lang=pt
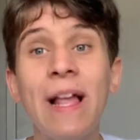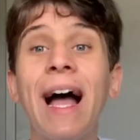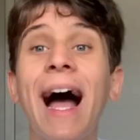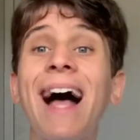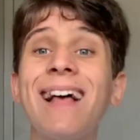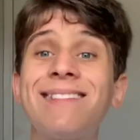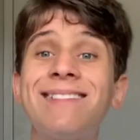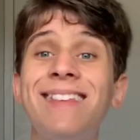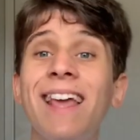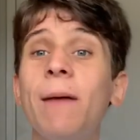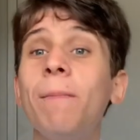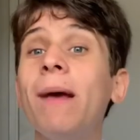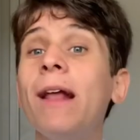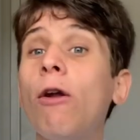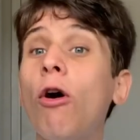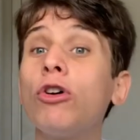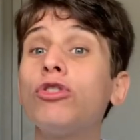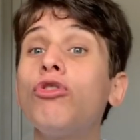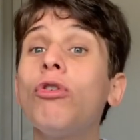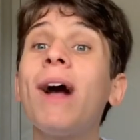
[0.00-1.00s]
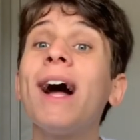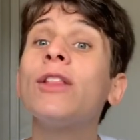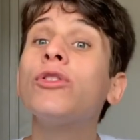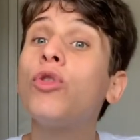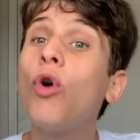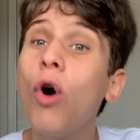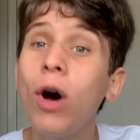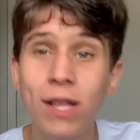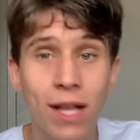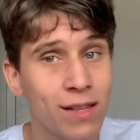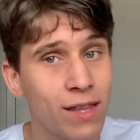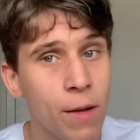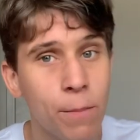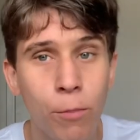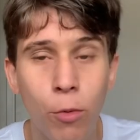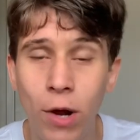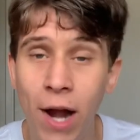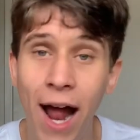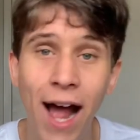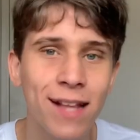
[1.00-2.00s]
a ser melhor jogador da
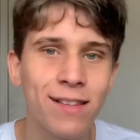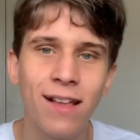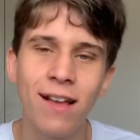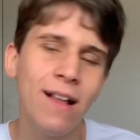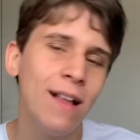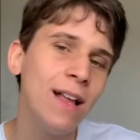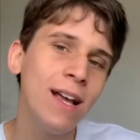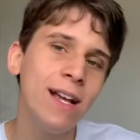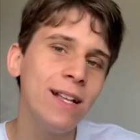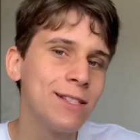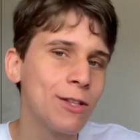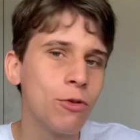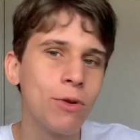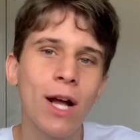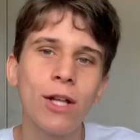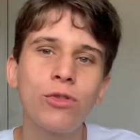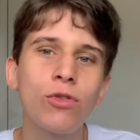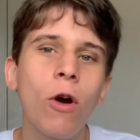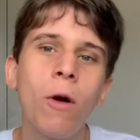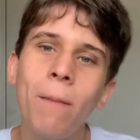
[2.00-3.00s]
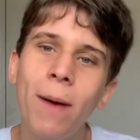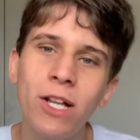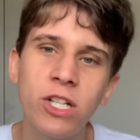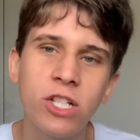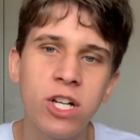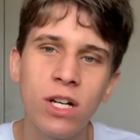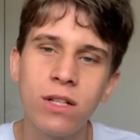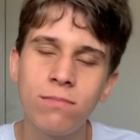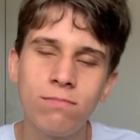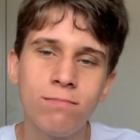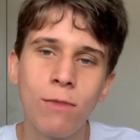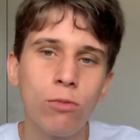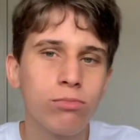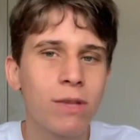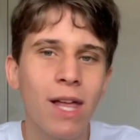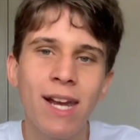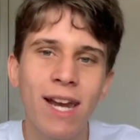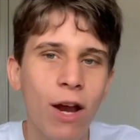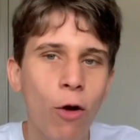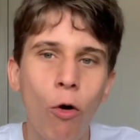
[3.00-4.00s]
temporada, então naturalmente não
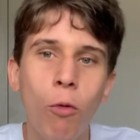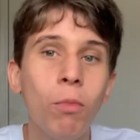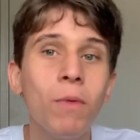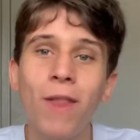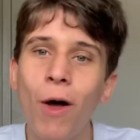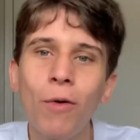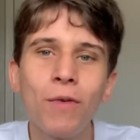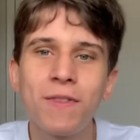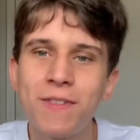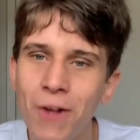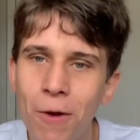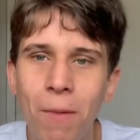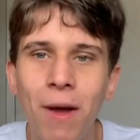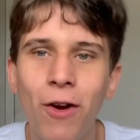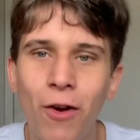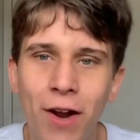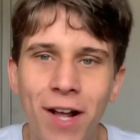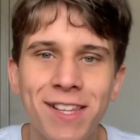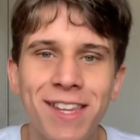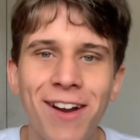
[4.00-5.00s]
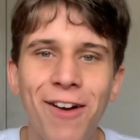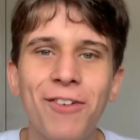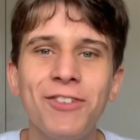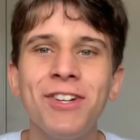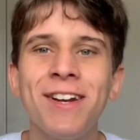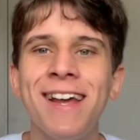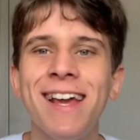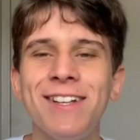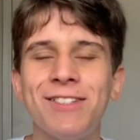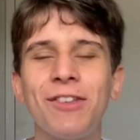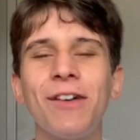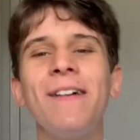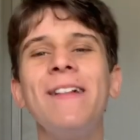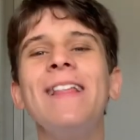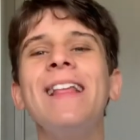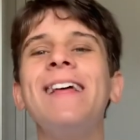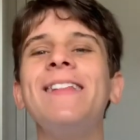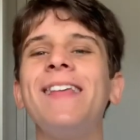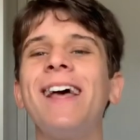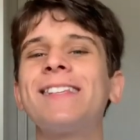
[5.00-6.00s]
teria teria como não ser o melhor lateral direito.
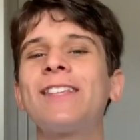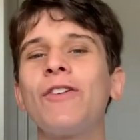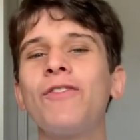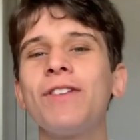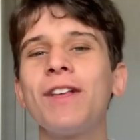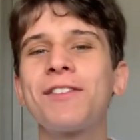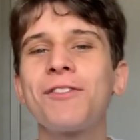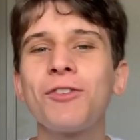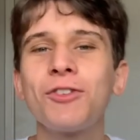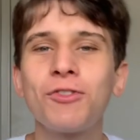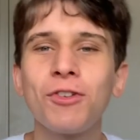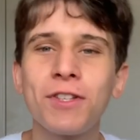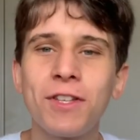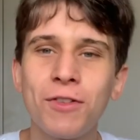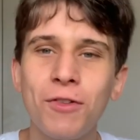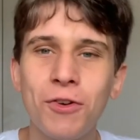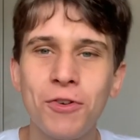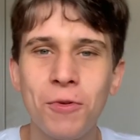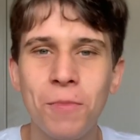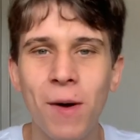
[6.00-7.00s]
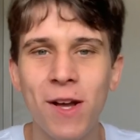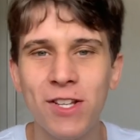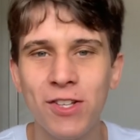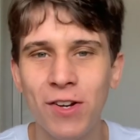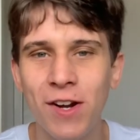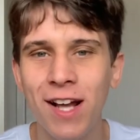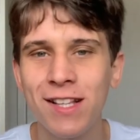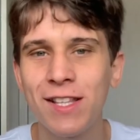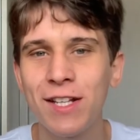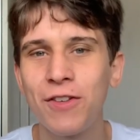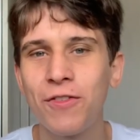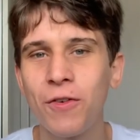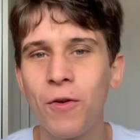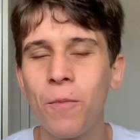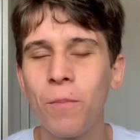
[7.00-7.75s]
Né? Talvez até os torcedores do Manchester United fiquem um